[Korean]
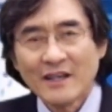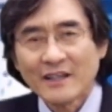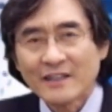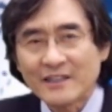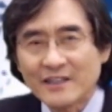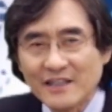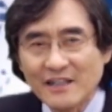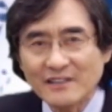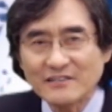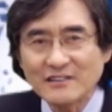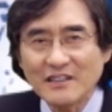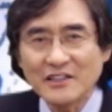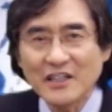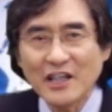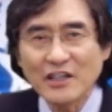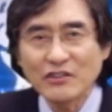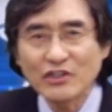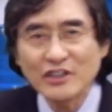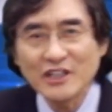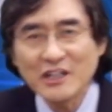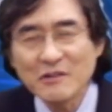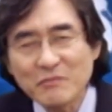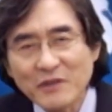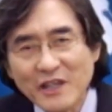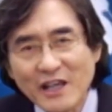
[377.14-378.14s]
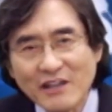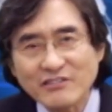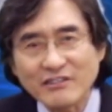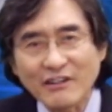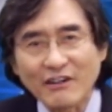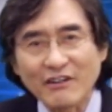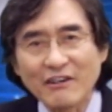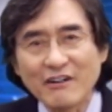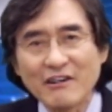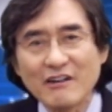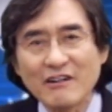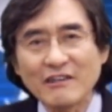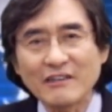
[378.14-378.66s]
그래서
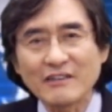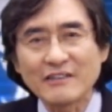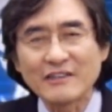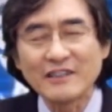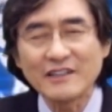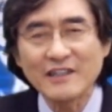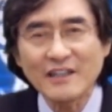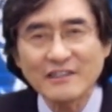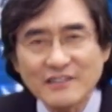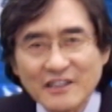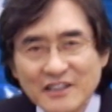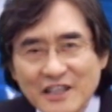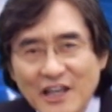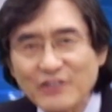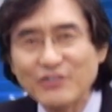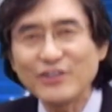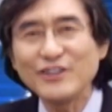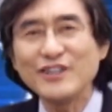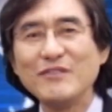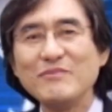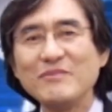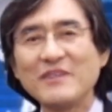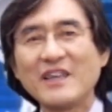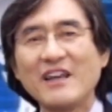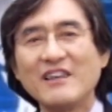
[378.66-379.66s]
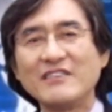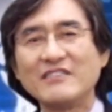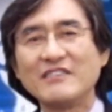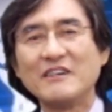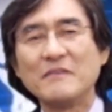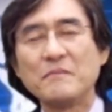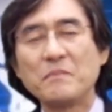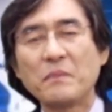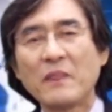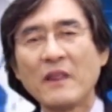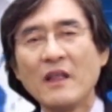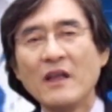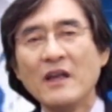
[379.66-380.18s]
예수님께서, 그래서 예수님께서